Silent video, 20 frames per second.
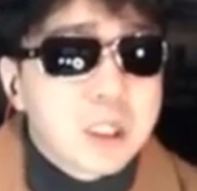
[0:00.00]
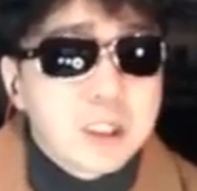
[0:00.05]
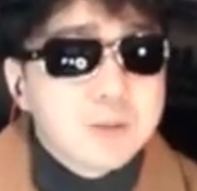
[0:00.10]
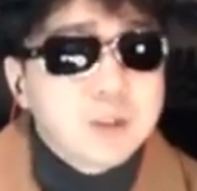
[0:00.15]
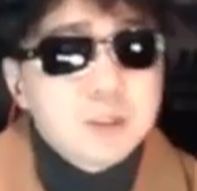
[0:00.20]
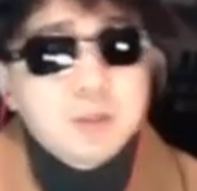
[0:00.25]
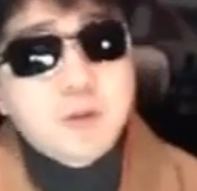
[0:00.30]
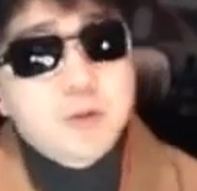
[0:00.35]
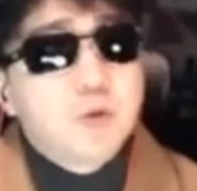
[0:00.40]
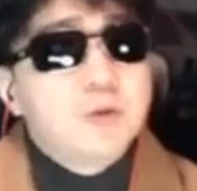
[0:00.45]

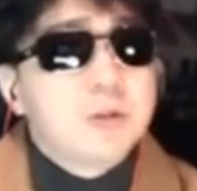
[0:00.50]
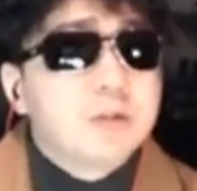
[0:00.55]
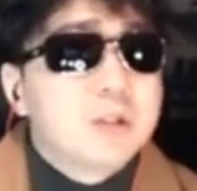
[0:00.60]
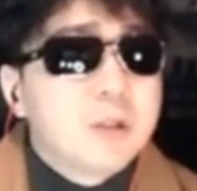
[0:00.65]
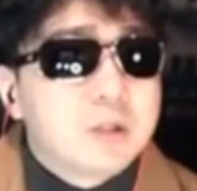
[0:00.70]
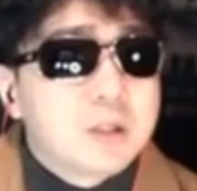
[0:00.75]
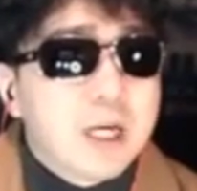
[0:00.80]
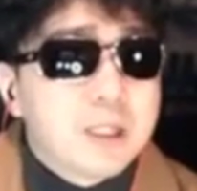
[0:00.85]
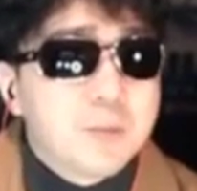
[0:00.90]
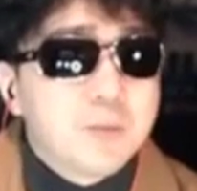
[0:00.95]
하지만 이제 총선
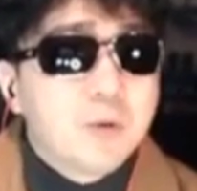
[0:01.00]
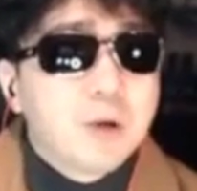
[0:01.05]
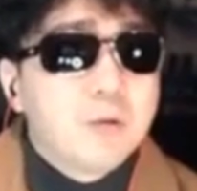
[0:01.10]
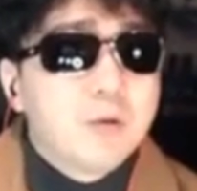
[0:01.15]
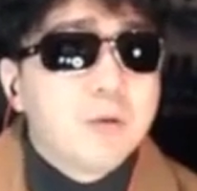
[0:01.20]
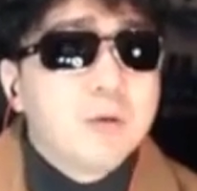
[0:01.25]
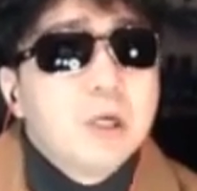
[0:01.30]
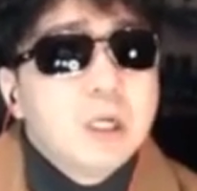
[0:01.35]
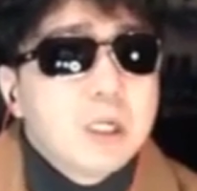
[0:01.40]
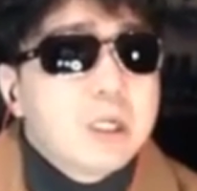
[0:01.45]
끝나면 당대표가
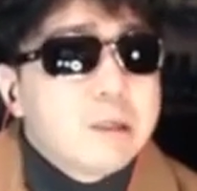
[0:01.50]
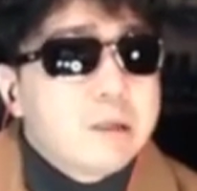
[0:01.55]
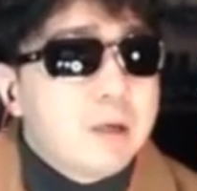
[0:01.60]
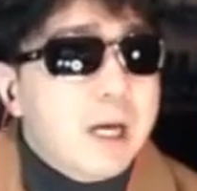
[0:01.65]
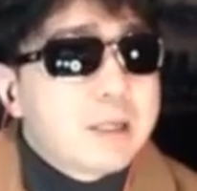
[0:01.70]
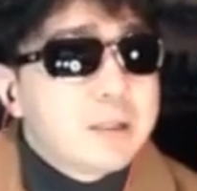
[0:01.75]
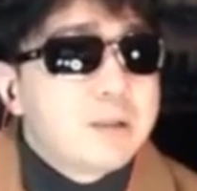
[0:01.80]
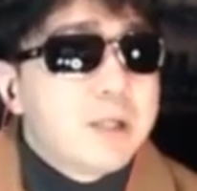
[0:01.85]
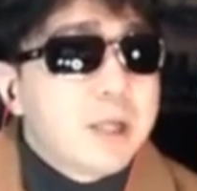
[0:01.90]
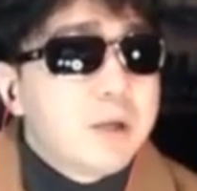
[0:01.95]
뭐
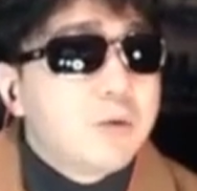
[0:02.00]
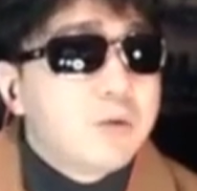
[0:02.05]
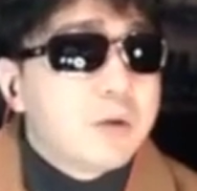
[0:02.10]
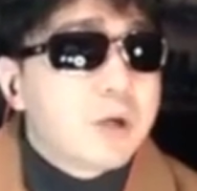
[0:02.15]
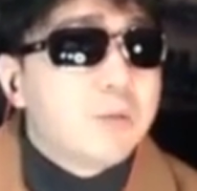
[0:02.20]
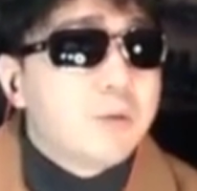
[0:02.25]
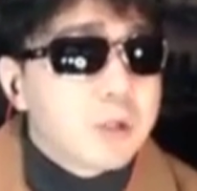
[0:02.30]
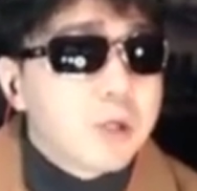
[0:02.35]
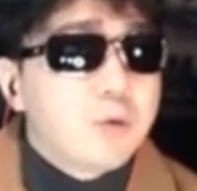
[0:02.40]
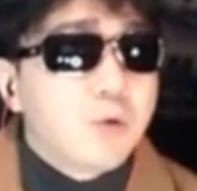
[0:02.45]
알아서
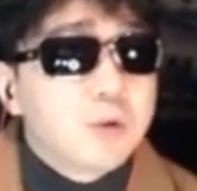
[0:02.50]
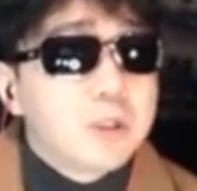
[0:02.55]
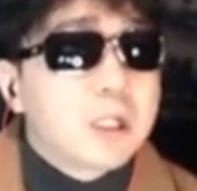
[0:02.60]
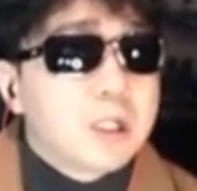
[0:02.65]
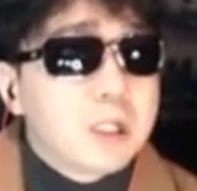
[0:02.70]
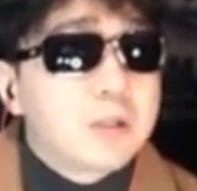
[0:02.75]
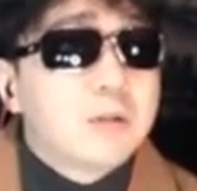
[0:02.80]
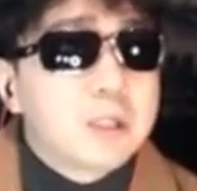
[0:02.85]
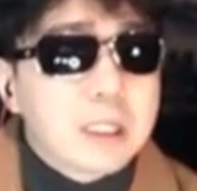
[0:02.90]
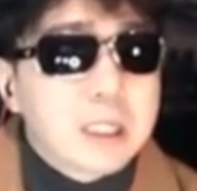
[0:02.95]
내려오던가 뭐 이렇게 교체가
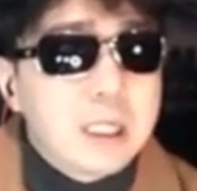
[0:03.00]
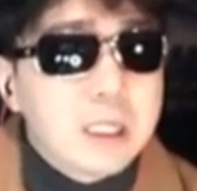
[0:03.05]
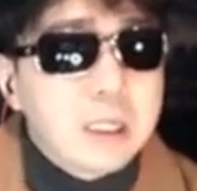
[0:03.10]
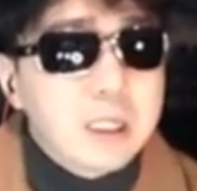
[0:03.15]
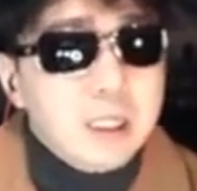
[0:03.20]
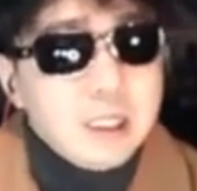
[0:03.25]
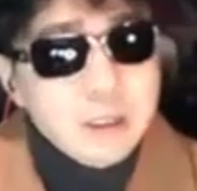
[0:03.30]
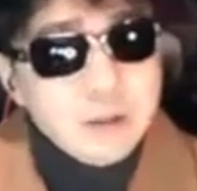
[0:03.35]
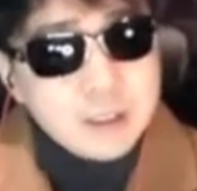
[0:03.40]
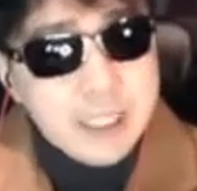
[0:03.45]
되는 거니까
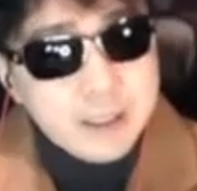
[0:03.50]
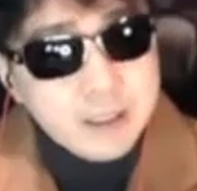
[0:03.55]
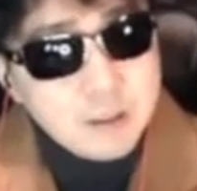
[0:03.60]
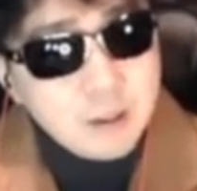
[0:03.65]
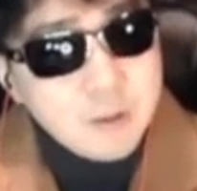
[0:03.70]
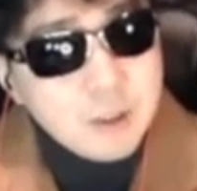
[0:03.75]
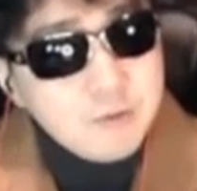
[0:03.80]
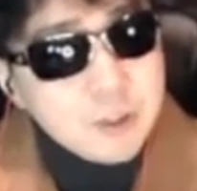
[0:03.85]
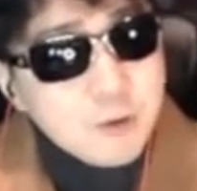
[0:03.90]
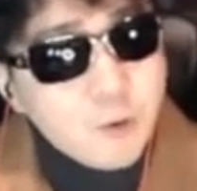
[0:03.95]

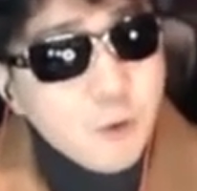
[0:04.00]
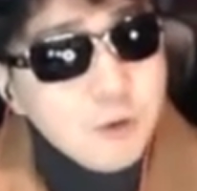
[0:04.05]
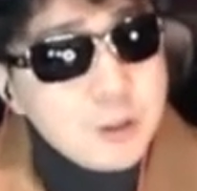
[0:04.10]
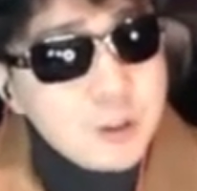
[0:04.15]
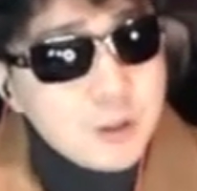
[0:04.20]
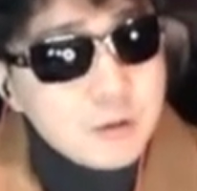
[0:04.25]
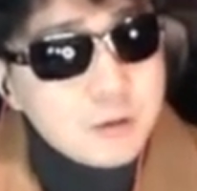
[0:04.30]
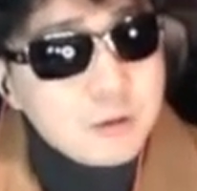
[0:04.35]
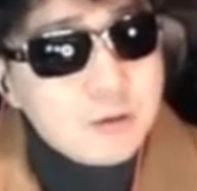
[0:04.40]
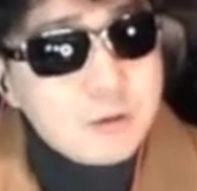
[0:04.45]
자연스럽게 우리가
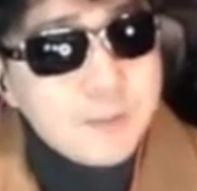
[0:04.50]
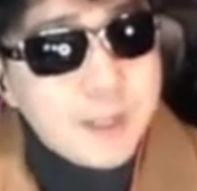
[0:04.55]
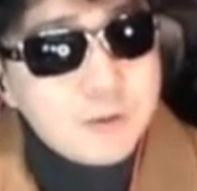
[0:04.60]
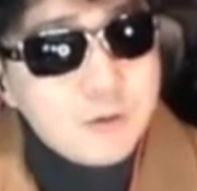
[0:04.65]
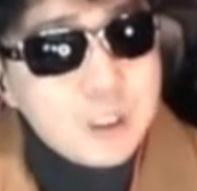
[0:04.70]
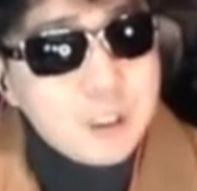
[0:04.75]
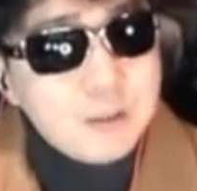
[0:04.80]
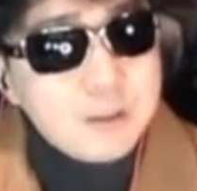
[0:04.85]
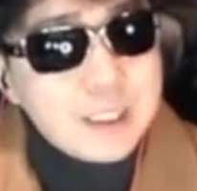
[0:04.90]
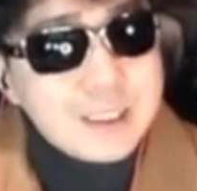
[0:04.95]
공천
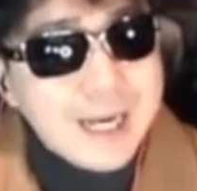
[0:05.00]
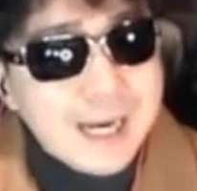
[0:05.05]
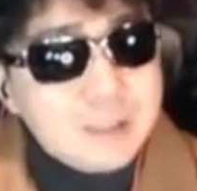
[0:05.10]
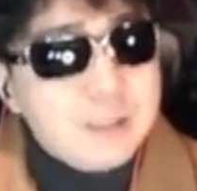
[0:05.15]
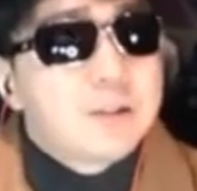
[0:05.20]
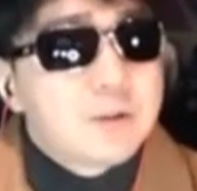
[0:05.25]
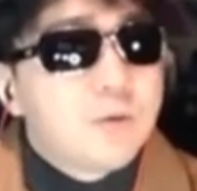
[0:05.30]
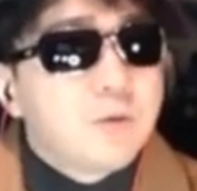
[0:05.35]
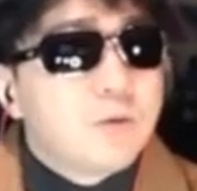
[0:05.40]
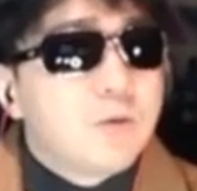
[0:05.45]
파동이 일어나지
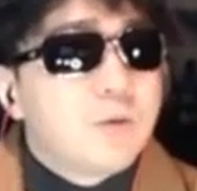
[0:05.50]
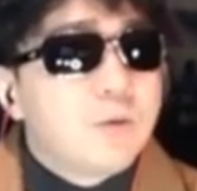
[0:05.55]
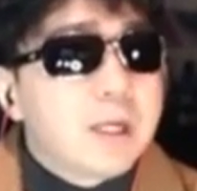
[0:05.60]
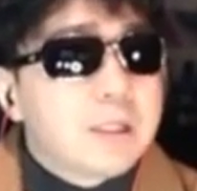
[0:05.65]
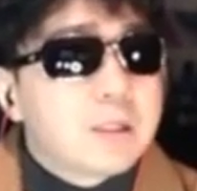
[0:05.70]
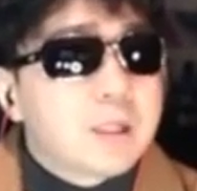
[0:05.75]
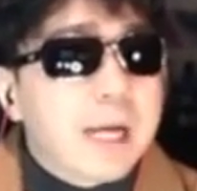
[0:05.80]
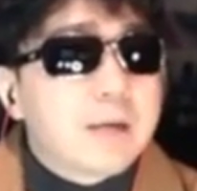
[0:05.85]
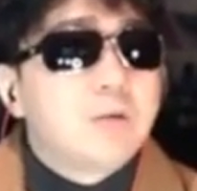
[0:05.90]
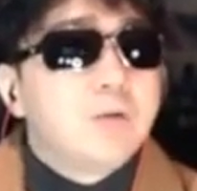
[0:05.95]
않을
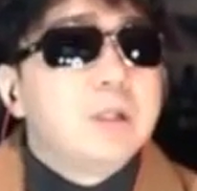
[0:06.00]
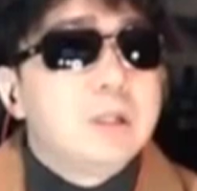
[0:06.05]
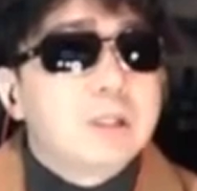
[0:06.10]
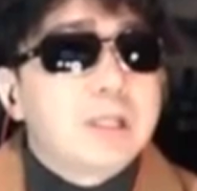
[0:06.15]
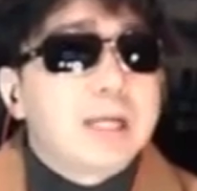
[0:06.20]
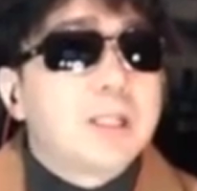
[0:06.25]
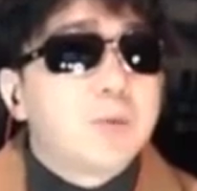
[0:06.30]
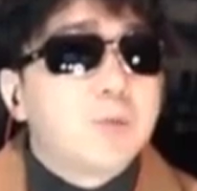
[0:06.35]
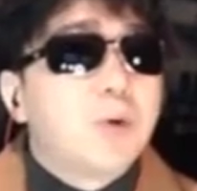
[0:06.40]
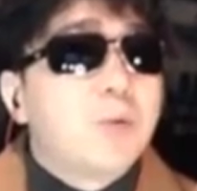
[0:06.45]
정도만 갖고 있는
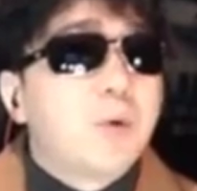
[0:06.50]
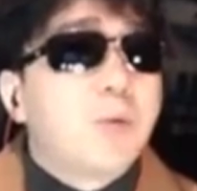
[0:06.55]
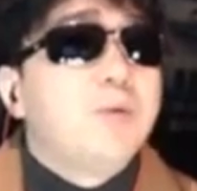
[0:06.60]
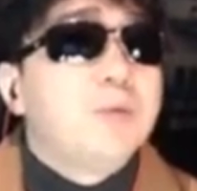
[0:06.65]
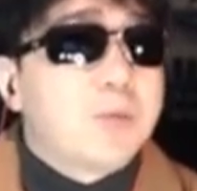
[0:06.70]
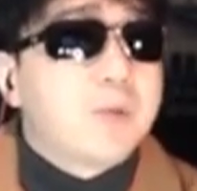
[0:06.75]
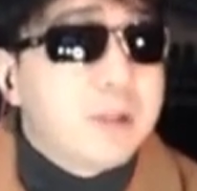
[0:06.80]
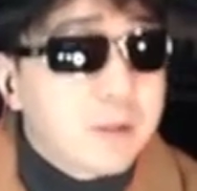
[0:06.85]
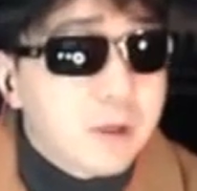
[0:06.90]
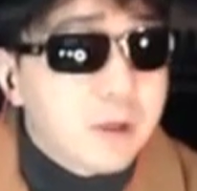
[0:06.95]
당대표를
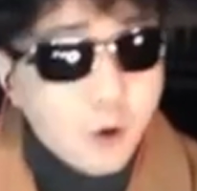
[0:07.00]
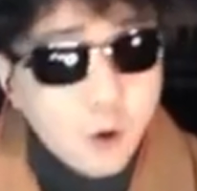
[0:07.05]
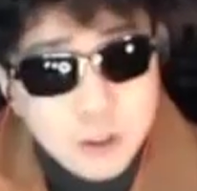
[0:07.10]
뽑으면 되는 거야.